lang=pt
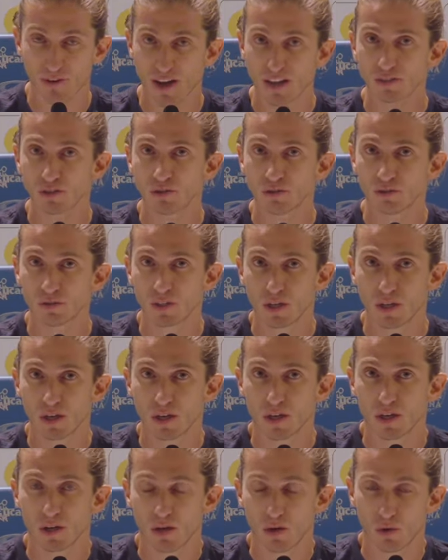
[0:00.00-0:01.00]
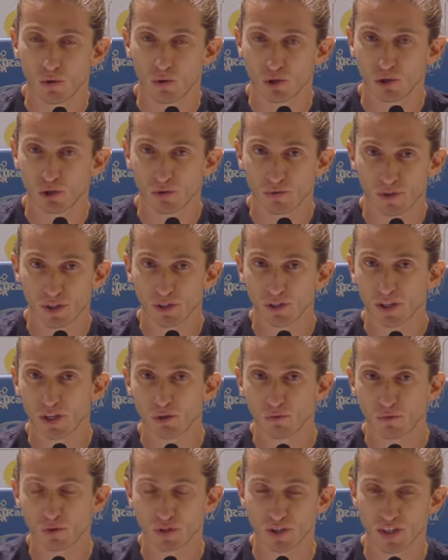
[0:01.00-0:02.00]
Não é fácil. Hoje eu estou
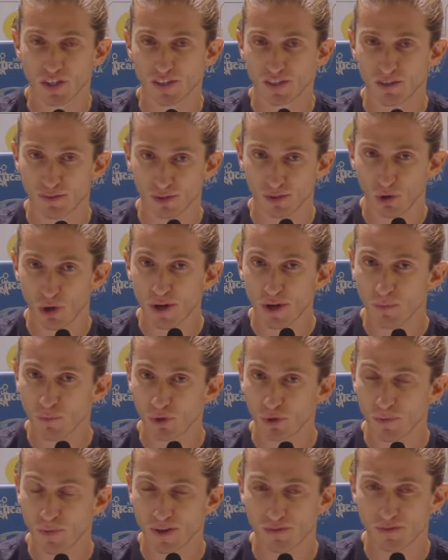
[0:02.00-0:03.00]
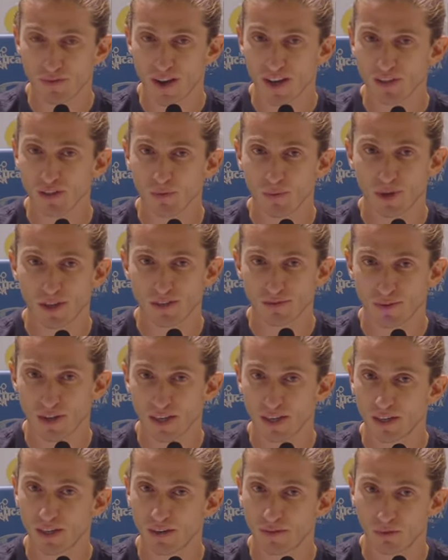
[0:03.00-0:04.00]
falando aqui com vocês na vitória, é muito mais fácil,
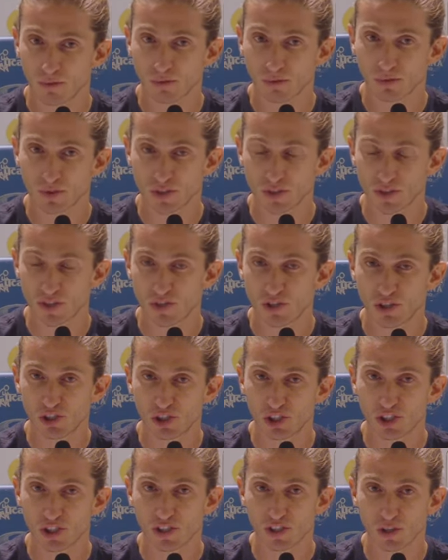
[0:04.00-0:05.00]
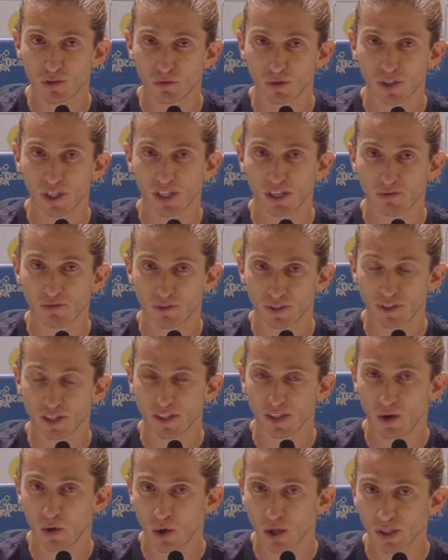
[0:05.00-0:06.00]
mas vai, vão existir dias que eu vou estar tá aqui
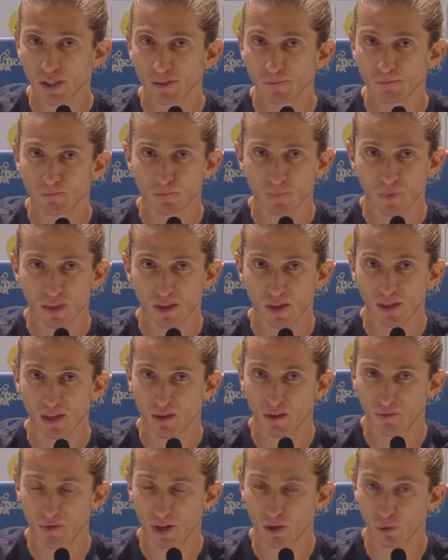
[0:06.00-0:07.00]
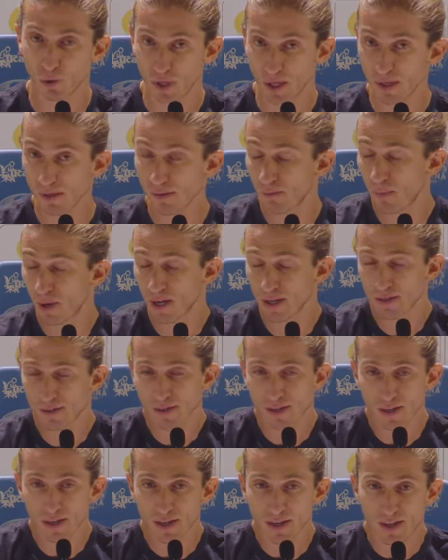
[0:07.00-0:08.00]
falando na derrota, que vai doer,
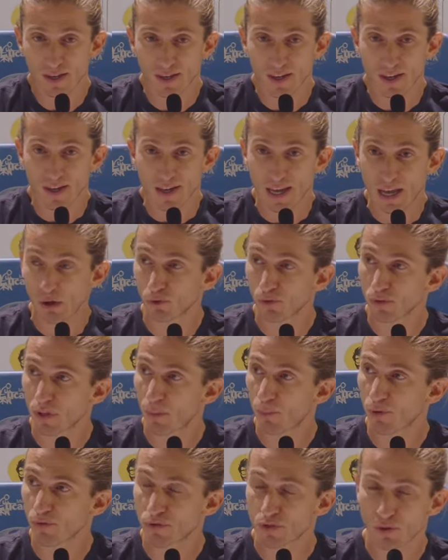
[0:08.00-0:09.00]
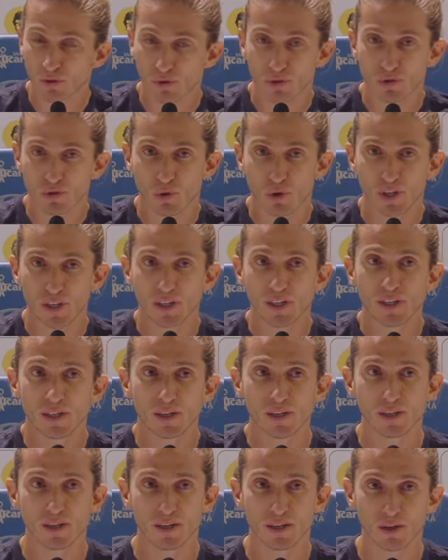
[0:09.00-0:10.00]
mas é, é a profissão que eu
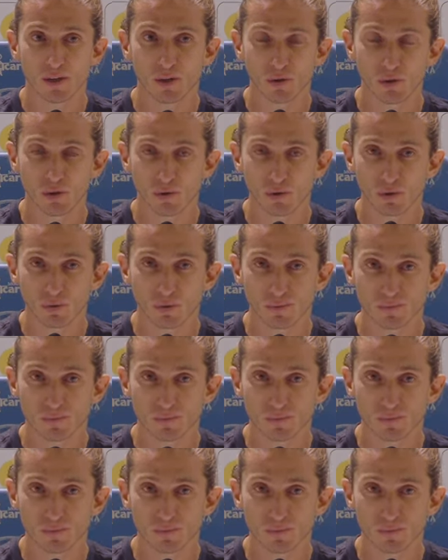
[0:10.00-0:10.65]
escolhi. É